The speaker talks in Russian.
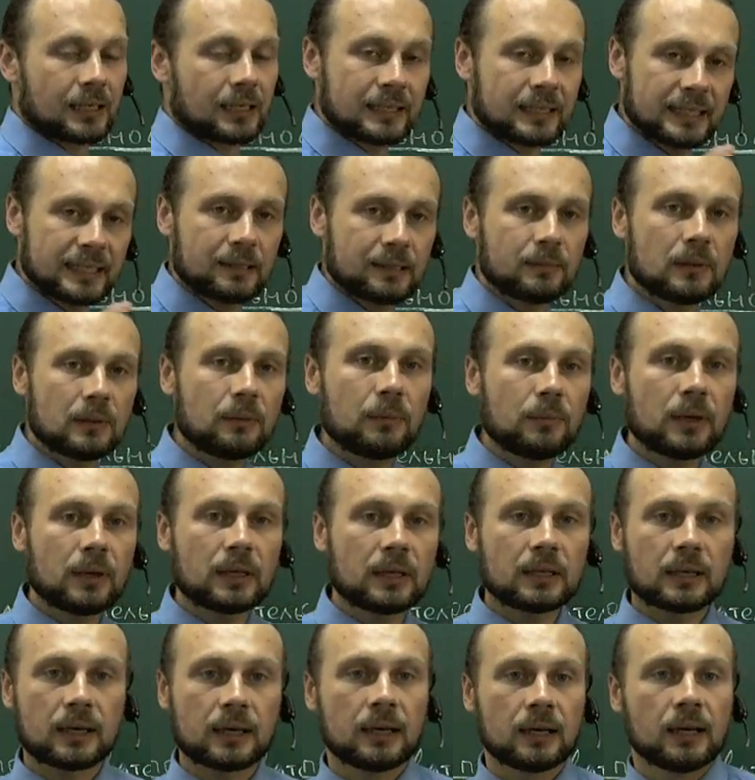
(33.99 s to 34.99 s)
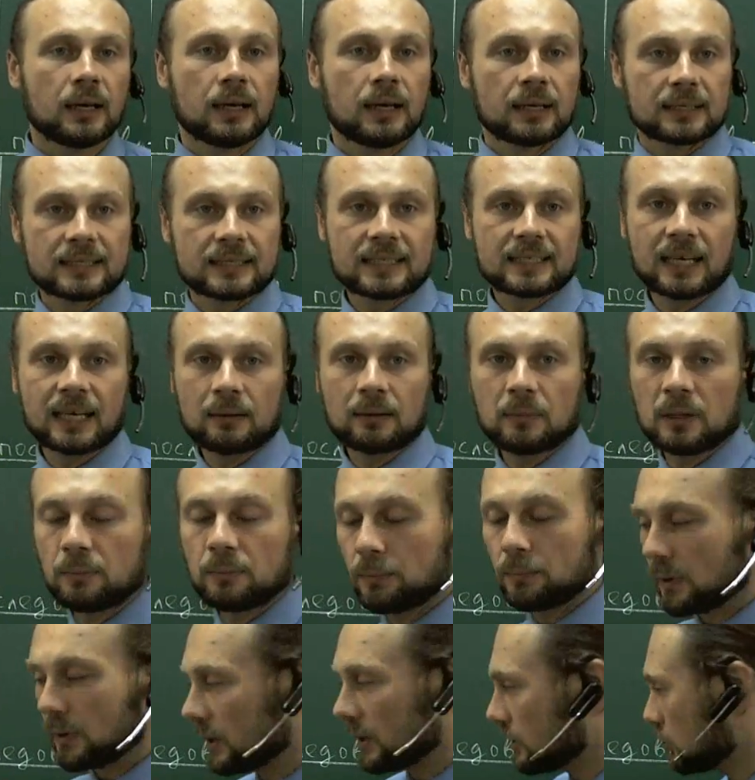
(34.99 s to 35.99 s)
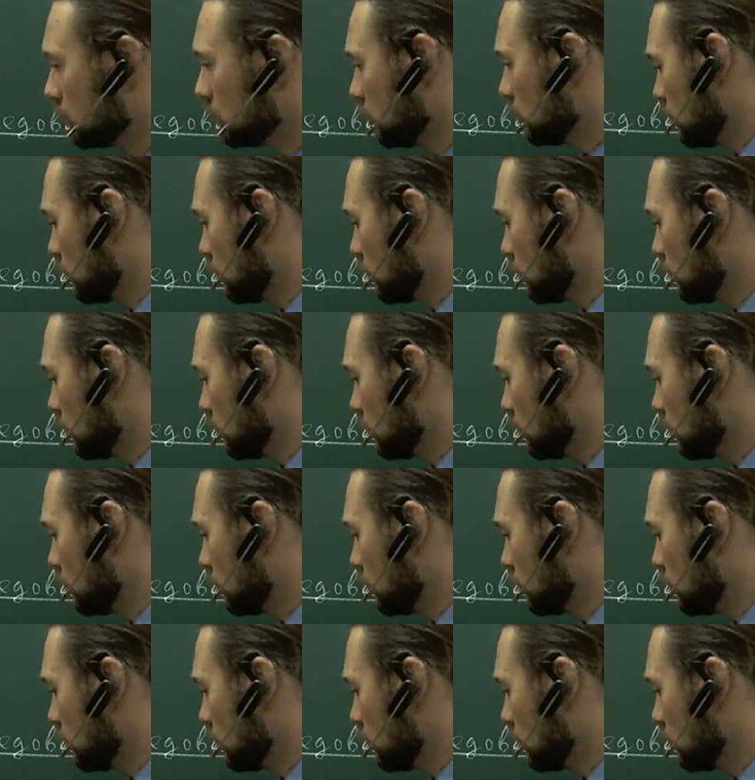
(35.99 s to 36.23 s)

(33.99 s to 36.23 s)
Тем не менее, самый простой